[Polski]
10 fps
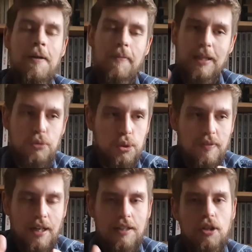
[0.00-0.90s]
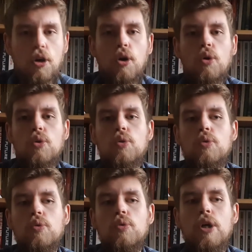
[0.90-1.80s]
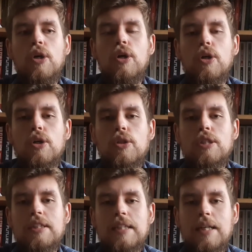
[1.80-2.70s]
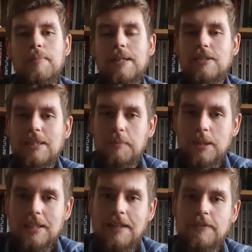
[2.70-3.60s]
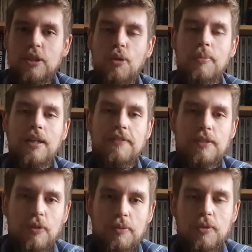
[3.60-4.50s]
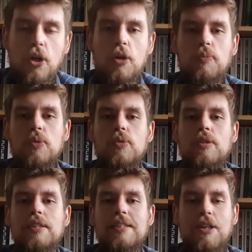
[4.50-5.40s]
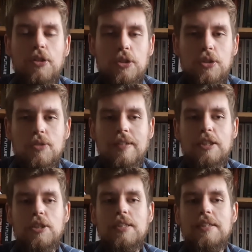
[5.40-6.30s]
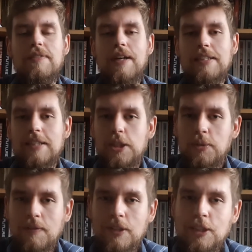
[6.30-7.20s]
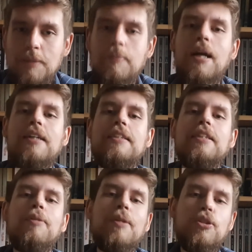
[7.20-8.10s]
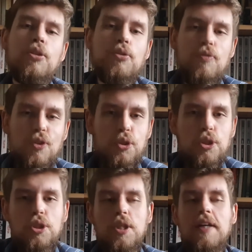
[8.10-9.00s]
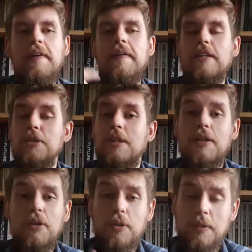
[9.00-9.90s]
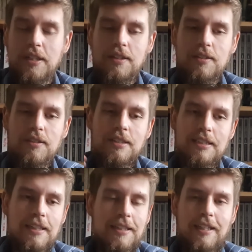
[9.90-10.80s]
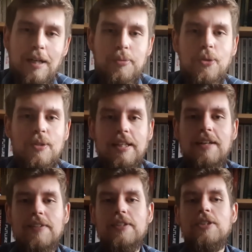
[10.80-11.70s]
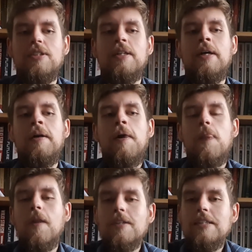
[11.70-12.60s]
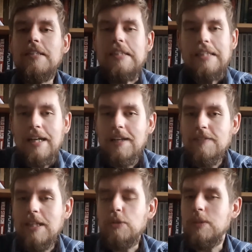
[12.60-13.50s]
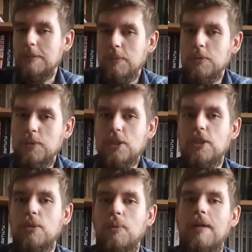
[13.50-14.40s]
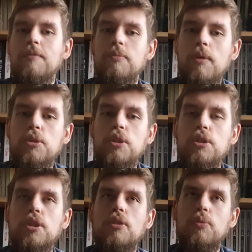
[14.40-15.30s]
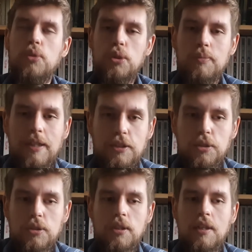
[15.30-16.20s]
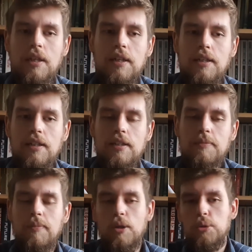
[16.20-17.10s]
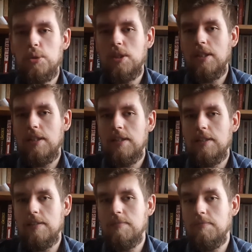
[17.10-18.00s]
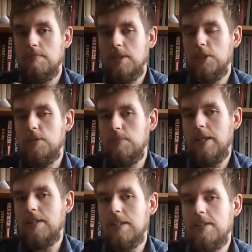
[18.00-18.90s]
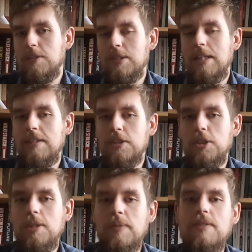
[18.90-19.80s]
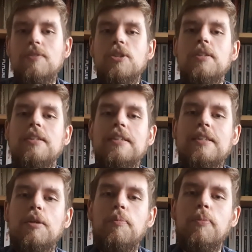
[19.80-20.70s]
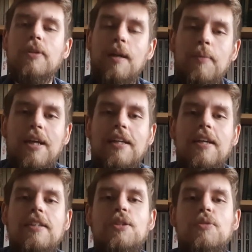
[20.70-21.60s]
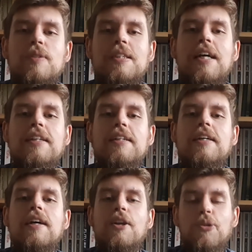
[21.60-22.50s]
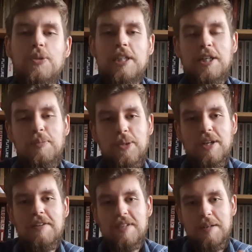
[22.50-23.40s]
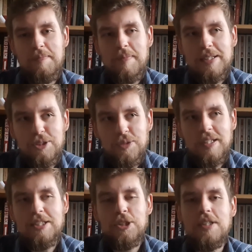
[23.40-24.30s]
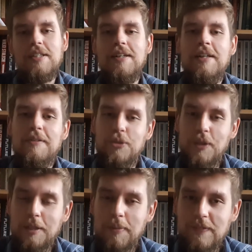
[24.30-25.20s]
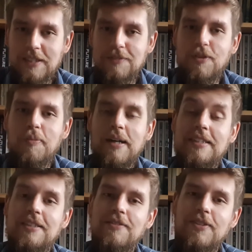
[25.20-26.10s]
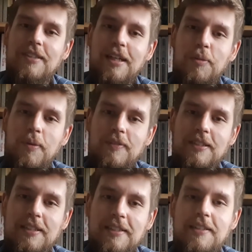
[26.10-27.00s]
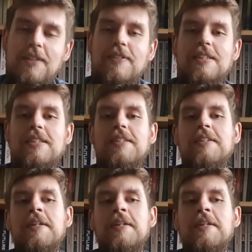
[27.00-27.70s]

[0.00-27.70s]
nadużywa alkoholu, e, jest taka bardzo zamknięta w sobie, w swoim domu, e, stroni od towarzystwa, straciła właśnie pracę, nie ma środków do życia, jeszcze tego choruje jej kot, no jest na takiej absolutnej krawędzi. No i nagle wynajduje sposób, dzięki któremu może się utrzymać e, i może mieć w miarę takie dostatnie życie, mianowicie jest to podrabianie listów znanych ludzi. Jako biografka ma doświadczenie w szukaniu pewnych informacji, w oddaniu pewnych e, kwestii